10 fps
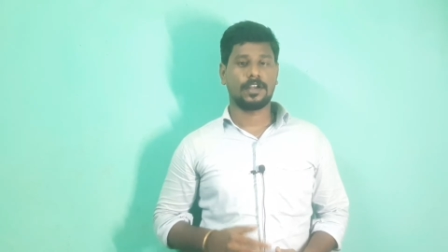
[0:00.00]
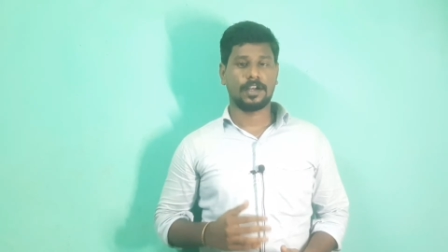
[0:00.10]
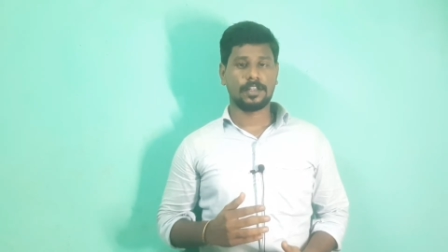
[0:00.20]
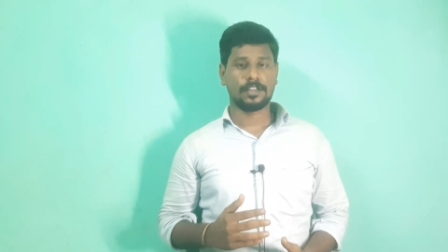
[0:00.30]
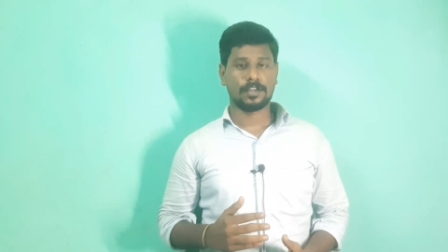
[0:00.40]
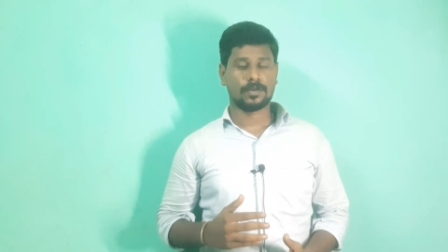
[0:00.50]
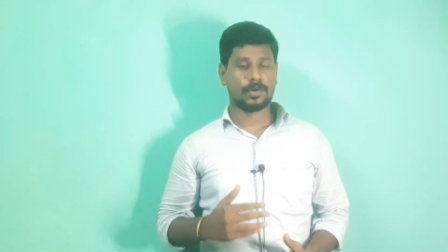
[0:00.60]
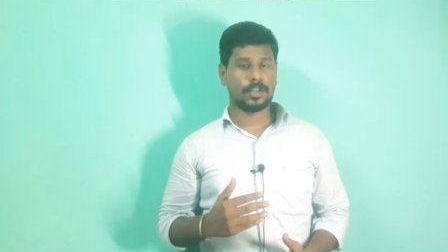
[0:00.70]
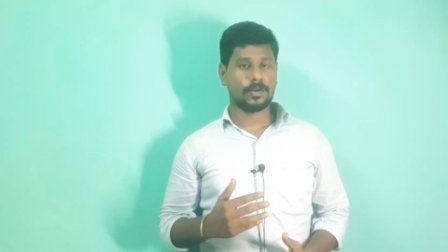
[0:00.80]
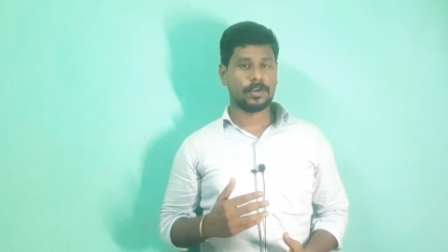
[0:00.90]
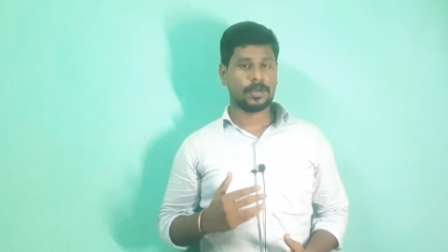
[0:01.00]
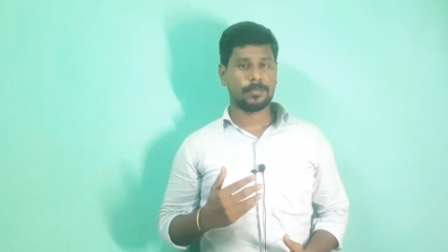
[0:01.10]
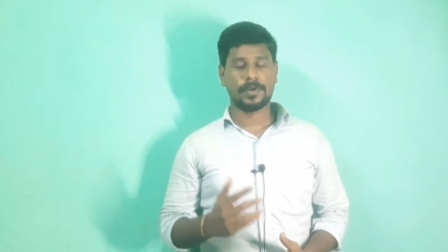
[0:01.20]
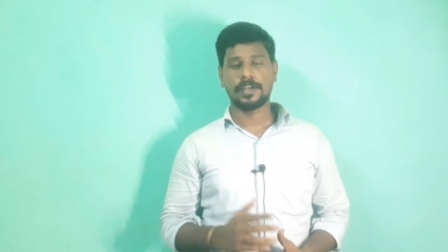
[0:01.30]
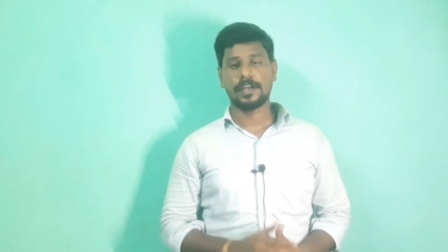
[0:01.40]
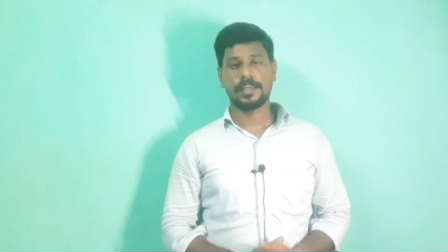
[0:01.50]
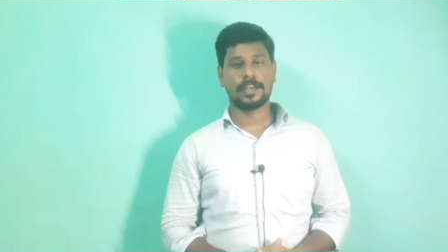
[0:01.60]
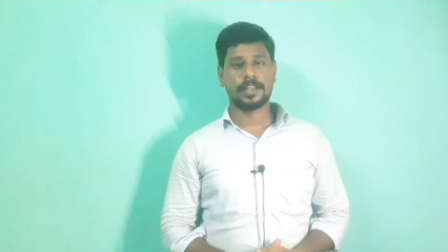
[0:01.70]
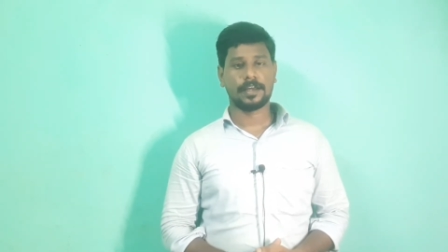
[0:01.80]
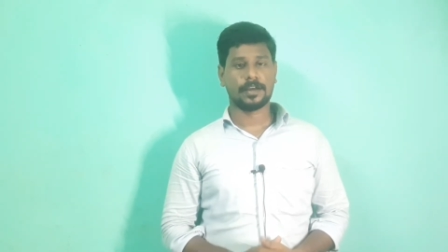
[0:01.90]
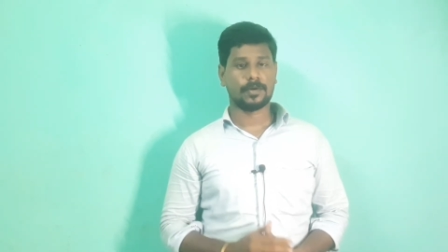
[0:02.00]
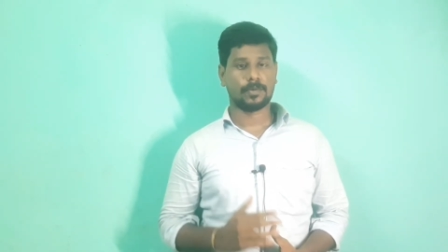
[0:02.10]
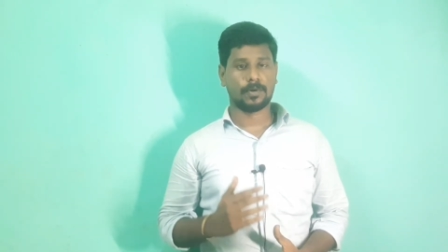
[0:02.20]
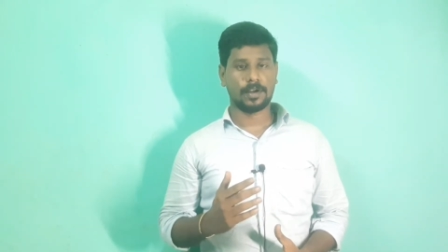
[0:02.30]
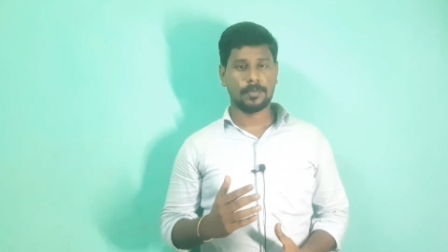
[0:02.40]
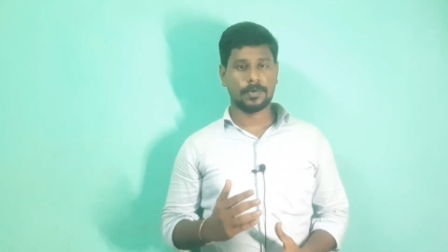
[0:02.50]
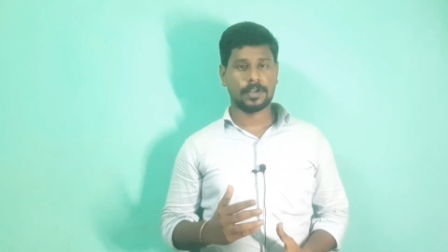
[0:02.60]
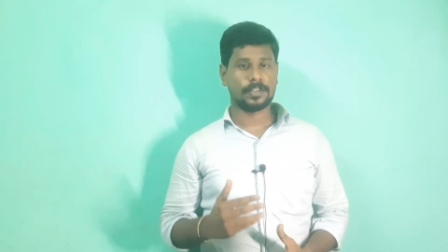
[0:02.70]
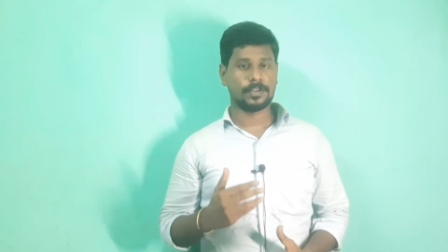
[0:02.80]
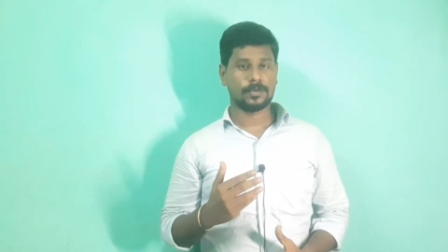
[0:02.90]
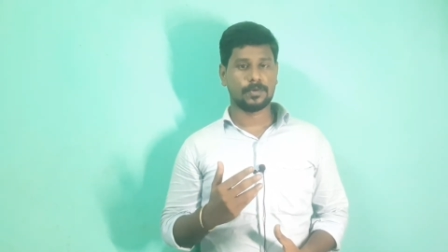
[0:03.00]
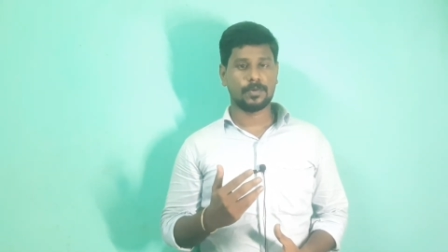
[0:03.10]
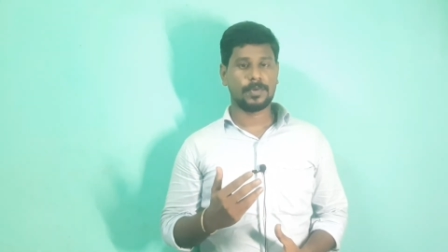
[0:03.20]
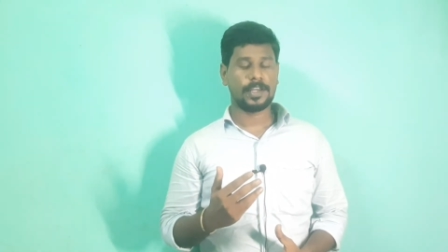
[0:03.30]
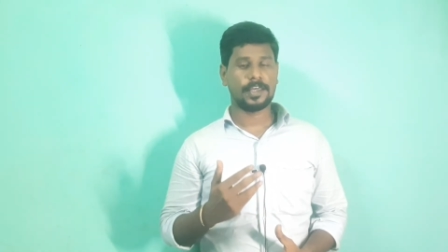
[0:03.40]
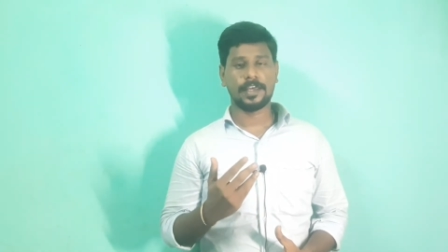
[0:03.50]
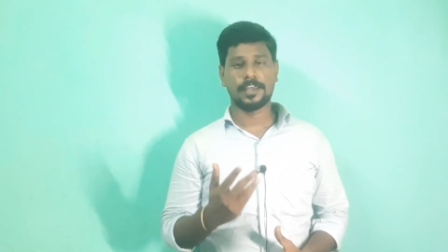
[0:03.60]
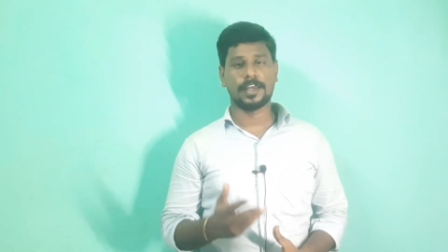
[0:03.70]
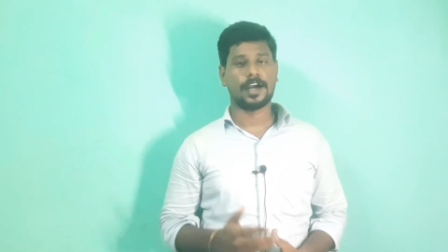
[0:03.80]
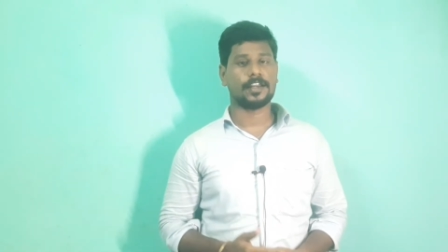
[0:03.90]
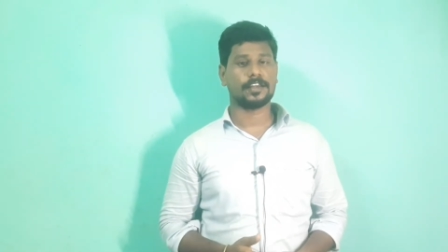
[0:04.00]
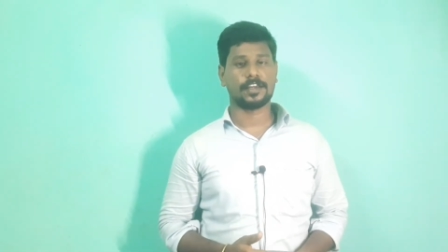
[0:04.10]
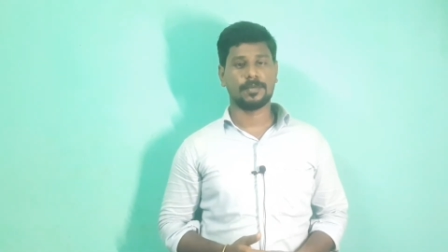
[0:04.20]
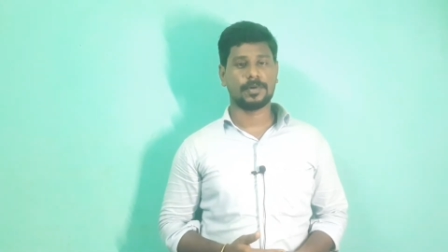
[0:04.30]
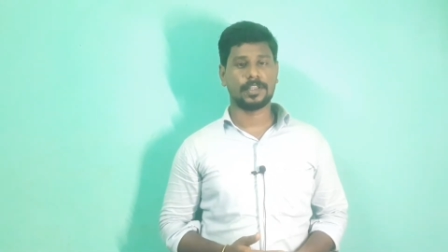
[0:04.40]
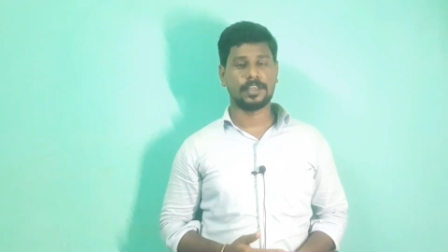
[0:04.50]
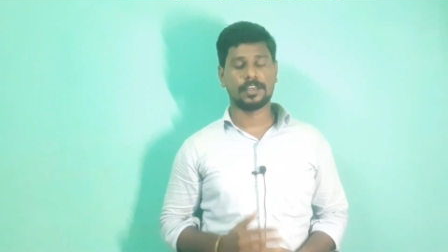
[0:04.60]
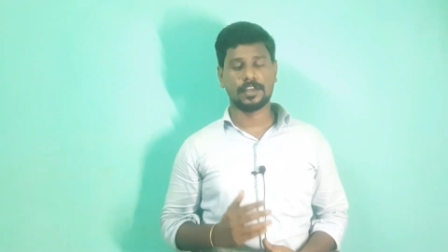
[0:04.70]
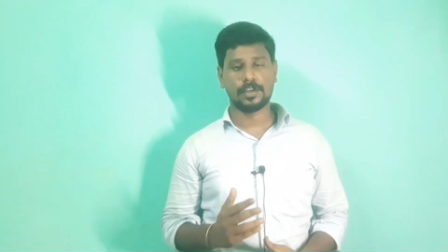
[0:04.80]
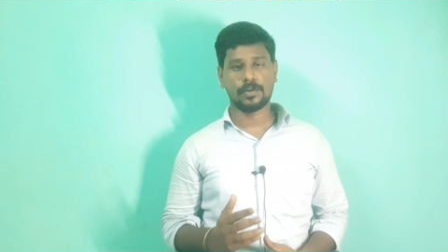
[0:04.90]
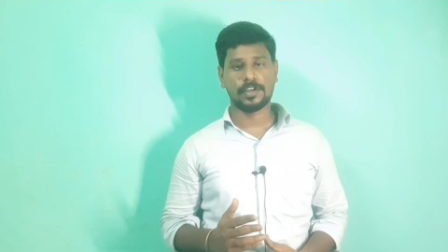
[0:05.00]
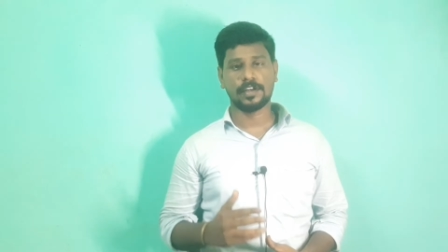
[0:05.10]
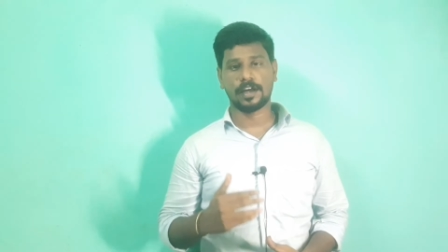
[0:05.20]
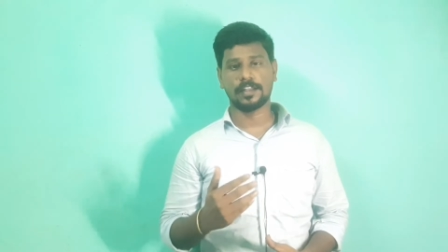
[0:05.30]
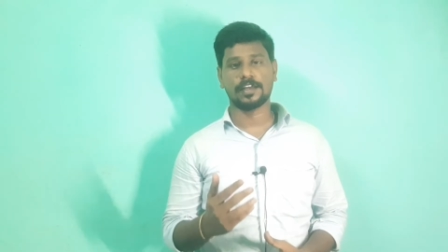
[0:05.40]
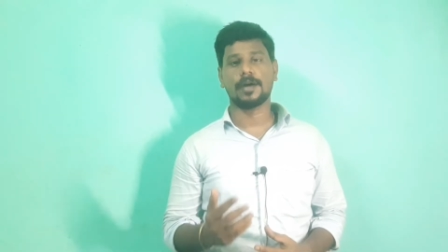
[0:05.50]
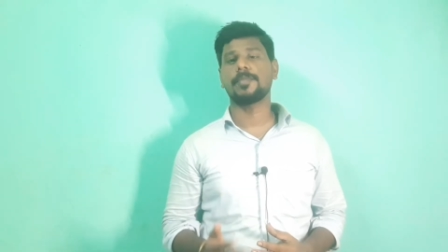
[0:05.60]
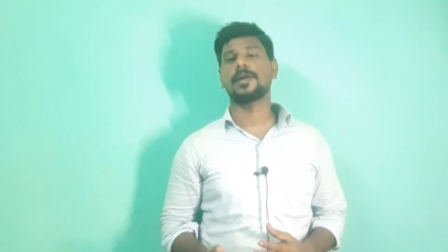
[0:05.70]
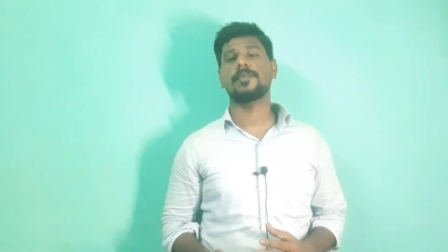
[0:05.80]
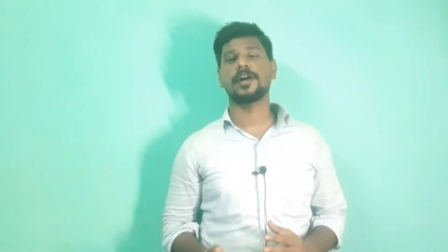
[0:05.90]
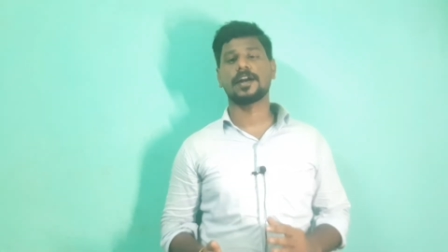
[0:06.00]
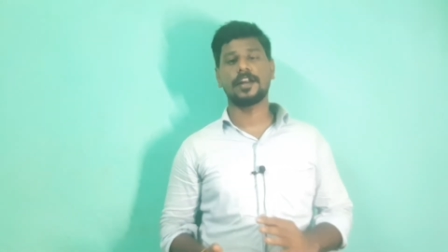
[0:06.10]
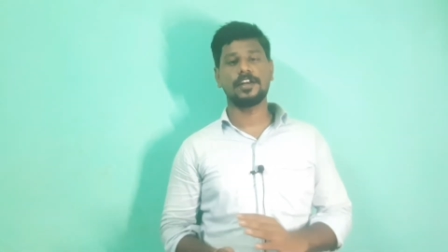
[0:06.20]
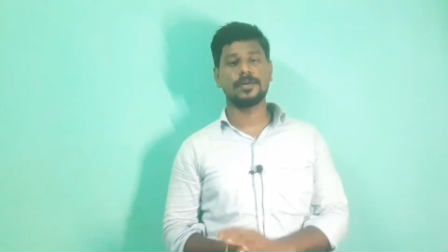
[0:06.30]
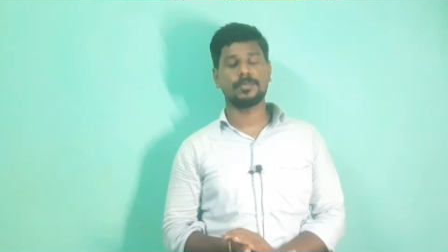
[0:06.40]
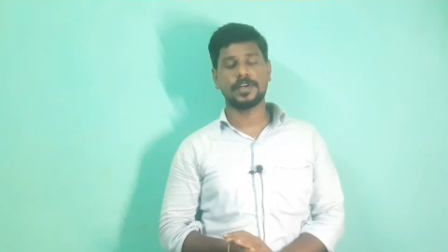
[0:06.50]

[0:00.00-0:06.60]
நடந்த கொலையோட பின்னணி என்ன கொலை பண்ணது உண்மையிலேயே யார் என்பதை ஹீரோயின் அதுக்கப்புறமா கண்டு